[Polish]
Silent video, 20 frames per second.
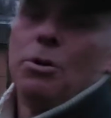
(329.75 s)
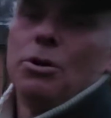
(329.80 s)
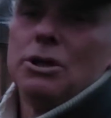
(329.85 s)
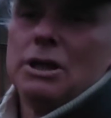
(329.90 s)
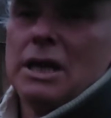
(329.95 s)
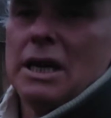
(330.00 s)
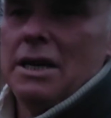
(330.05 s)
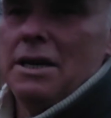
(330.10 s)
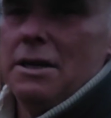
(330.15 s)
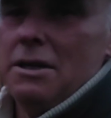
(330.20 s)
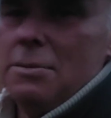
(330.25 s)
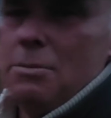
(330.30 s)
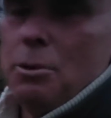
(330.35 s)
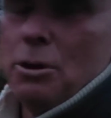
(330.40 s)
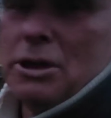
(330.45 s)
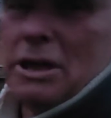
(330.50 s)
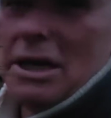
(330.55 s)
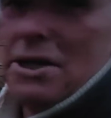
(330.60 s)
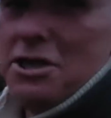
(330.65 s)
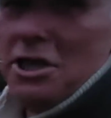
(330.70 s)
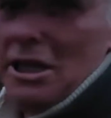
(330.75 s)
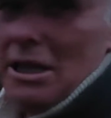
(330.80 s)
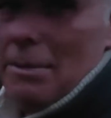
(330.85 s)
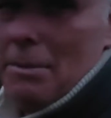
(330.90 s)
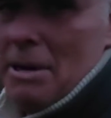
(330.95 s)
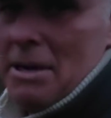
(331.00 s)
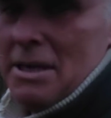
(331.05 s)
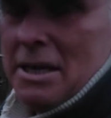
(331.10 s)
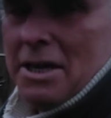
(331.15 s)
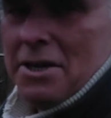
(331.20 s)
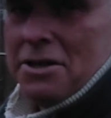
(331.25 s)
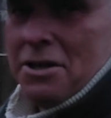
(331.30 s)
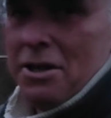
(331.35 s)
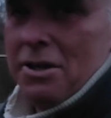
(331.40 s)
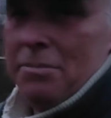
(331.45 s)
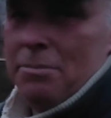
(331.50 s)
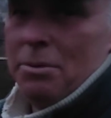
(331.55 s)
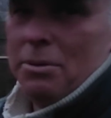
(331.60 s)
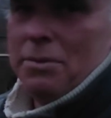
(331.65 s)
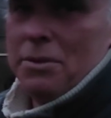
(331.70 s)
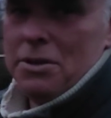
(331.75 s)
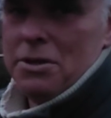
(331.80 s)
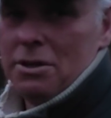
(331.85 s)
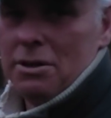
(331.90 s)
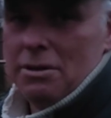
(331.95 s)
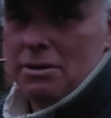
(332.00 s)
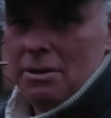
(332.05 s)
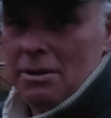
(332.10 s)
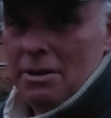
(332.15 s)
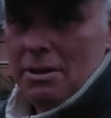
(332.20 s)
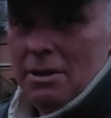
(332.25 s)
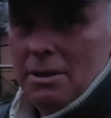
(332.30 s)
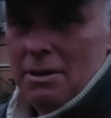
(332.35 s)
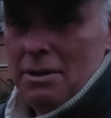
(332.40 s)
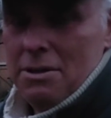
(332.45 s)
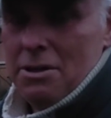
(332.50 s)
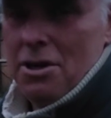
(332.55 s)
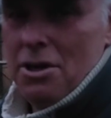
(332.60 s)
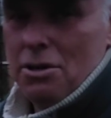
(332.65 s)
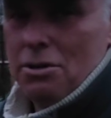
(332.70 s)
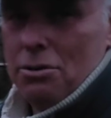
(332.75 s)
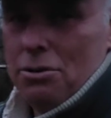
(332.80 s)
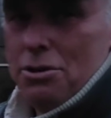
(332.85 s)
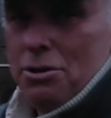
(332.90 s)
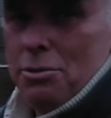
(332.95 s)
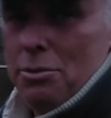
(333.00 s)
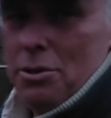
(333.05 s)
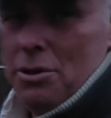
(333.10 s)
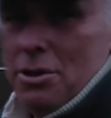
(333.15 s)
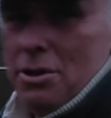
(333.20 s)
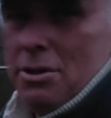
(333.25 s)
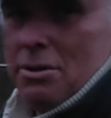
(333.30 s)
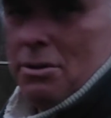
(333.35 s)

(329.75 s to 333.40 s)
Spotka, spotka cię na bazarze i powie, że, że nie chodziły czy